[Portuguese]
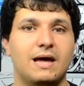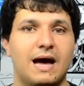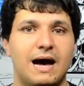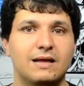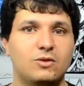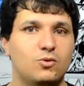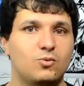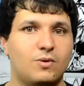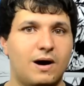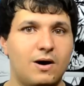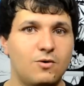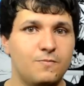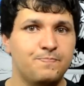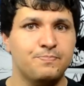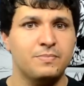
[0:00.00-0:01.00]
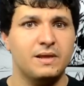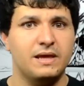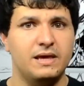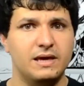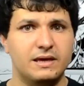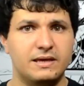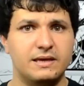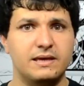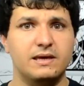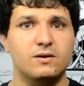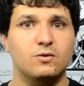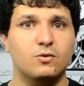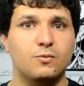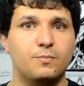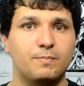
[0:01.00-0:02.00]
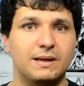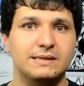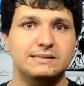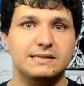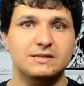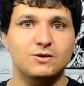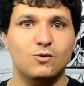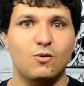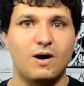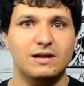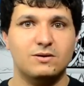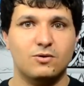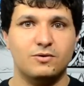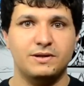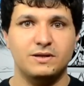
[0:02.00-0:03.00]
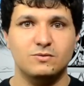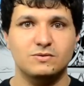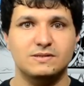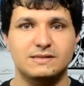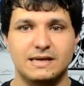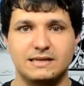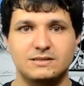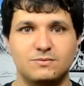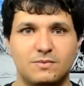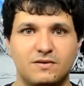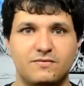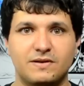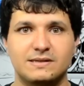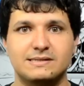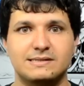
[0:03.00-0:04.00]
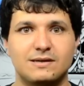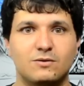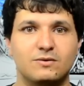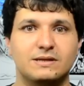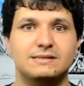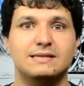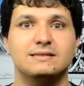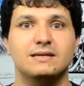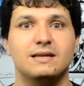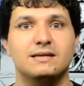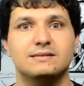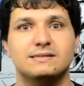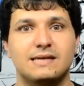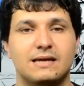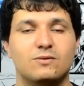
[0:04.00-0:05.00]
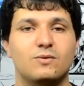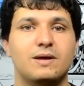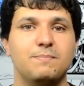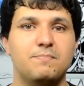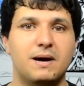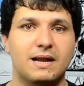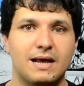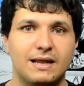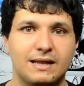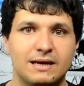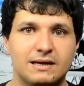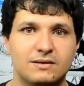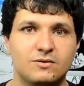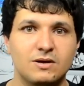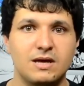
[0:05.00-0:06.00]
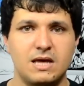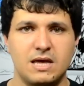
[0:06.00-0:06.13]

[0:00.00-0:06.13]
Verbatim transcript: atual e que o PlayStation 4 New seja uma versão que seja lançada em paralelo,